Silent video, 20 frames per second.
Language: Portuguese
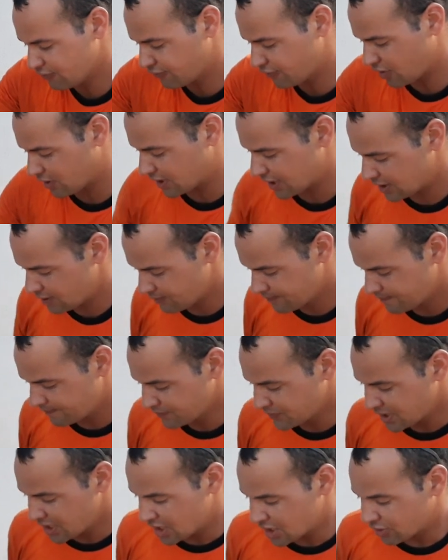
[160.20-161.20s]
o violão.
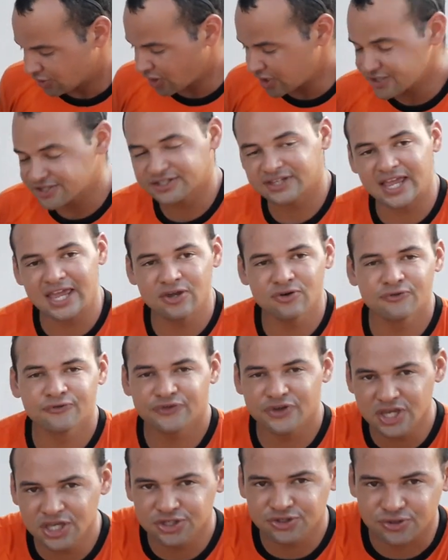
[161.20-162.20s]
Nós tem um
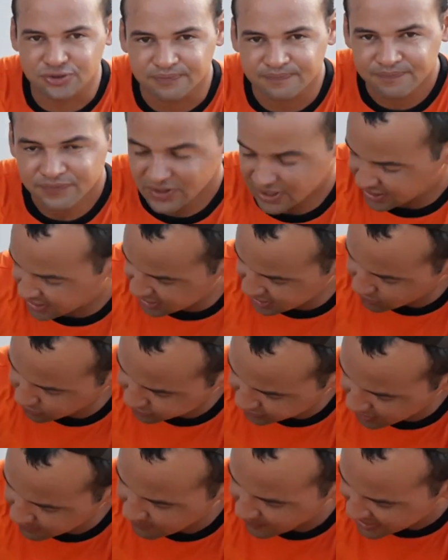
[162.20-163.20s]
vídeo que um
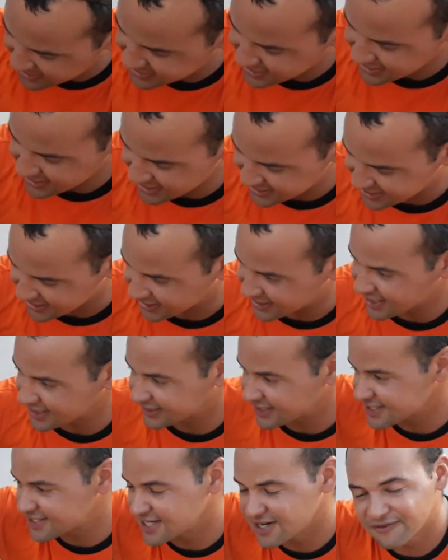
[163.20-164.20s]
tripézinho desse aqui, ele
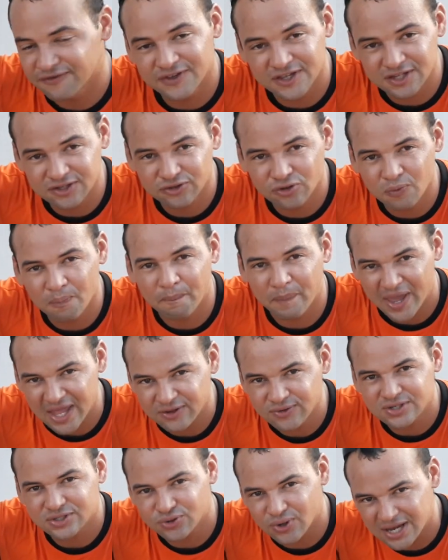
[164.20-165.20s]
tá servindo de um pé
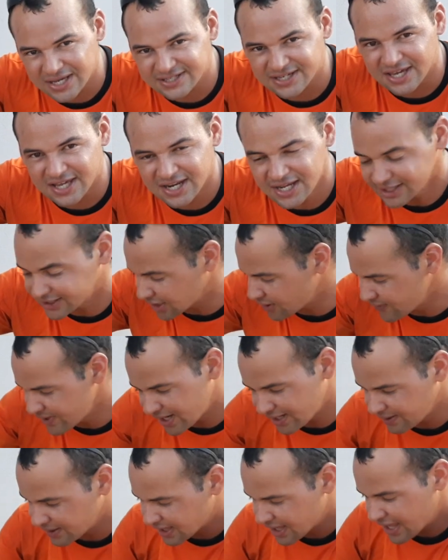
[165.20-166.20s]
de uma churrasqueirinha, então
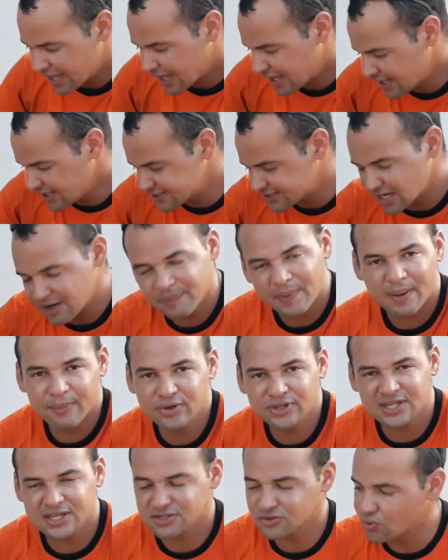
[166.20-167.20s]
ele, ele serve para
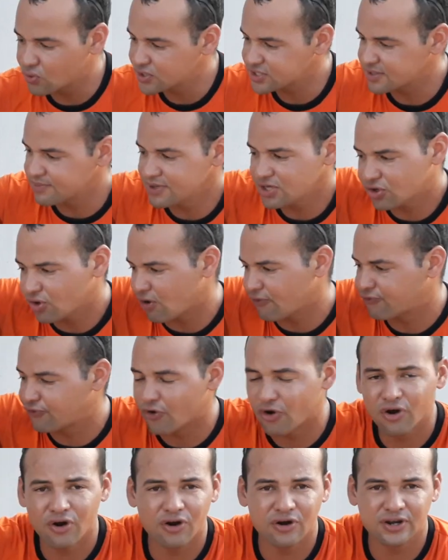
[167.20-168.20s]
muitas coisas,
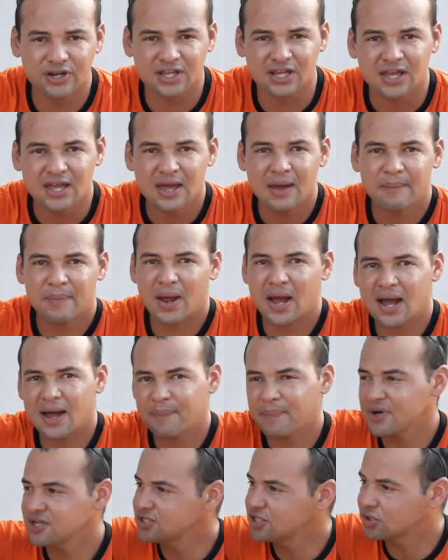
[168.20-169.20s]
microfone, para
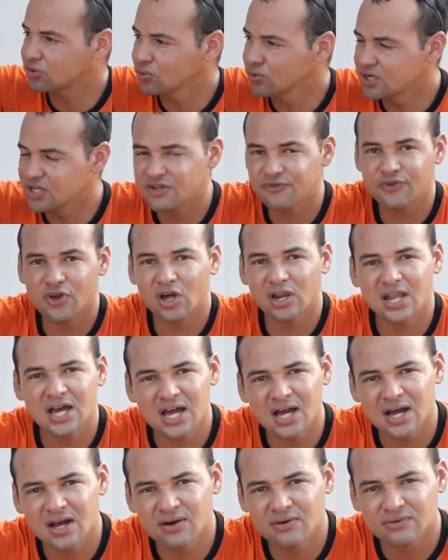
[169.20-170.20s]
partitura de
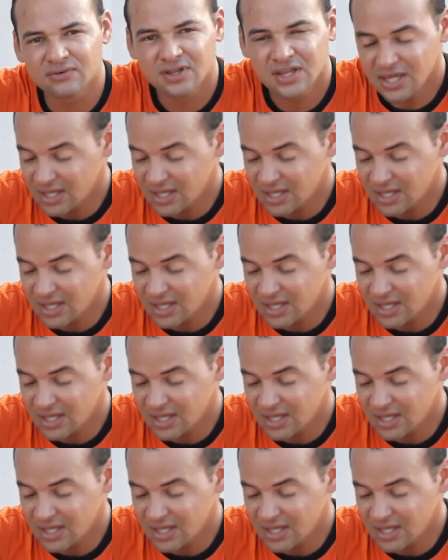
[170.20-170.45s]
violão.